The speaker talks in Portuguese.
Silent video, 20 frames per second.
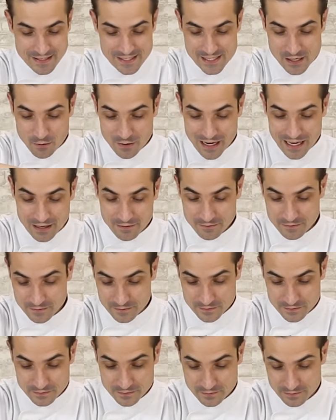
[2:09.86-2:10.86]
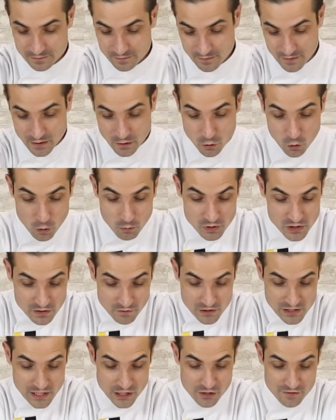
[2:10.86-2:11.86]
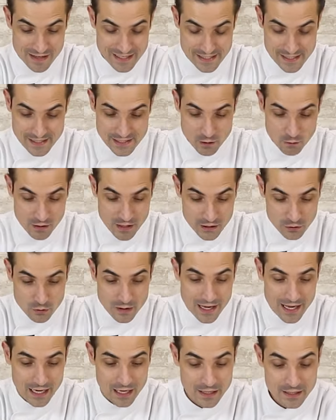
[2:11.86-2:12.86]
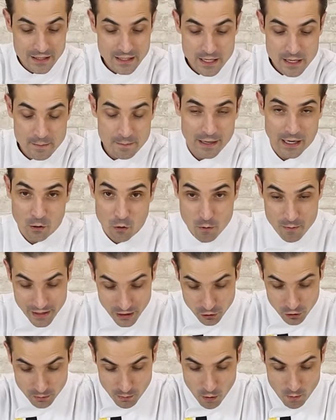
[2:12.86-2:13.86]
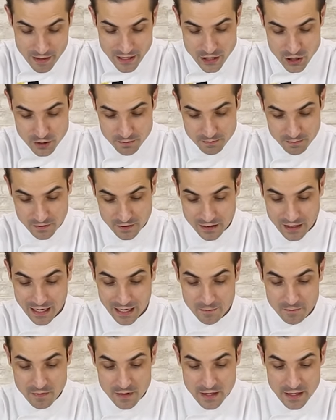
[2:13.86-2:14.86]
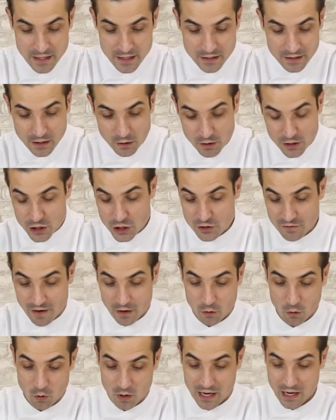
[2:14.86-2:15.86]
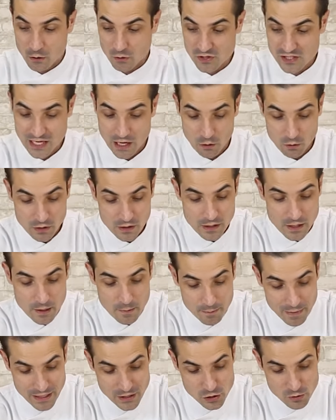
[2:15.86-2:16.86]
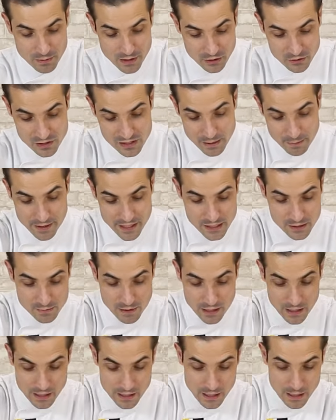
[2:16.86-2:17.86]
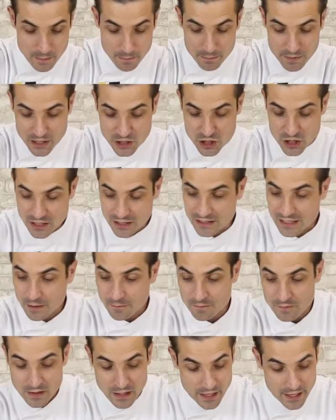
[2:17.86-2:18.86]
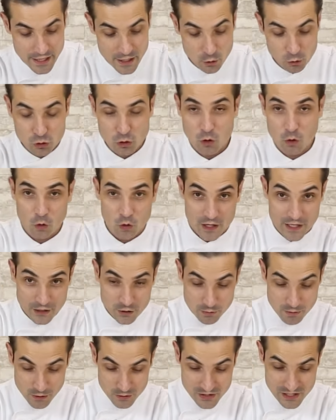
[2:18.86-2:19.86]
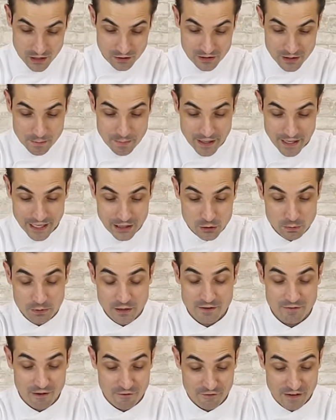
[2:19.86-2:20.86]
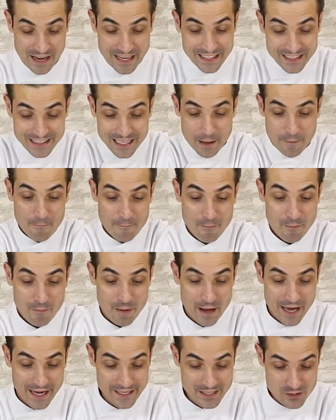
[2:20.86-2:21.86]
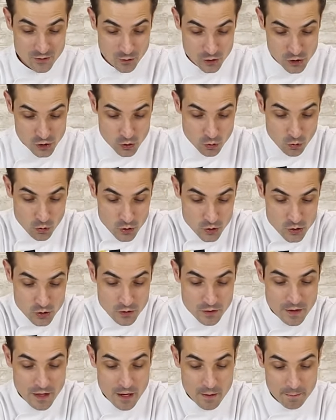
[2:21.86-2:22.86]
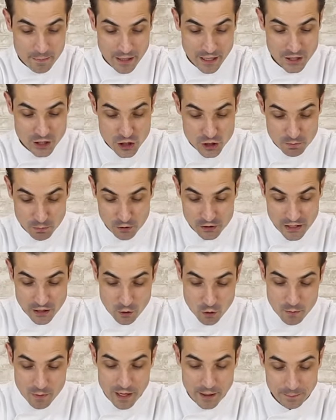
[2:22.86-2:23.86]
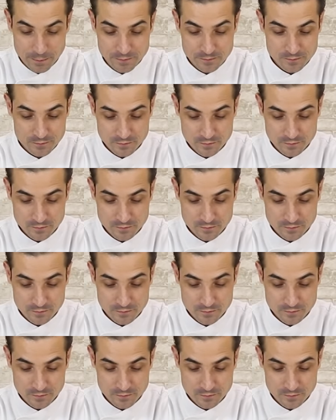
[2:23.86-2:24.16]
vai salgar como se você estivesse salgando ela para comer normalmente, tá? Então a gente vai colocar o sal mais ou menos na mesma medida. Eu estou colocando meu sal temperado porque vai ficar ainda mais gostoso para a gente poder comer.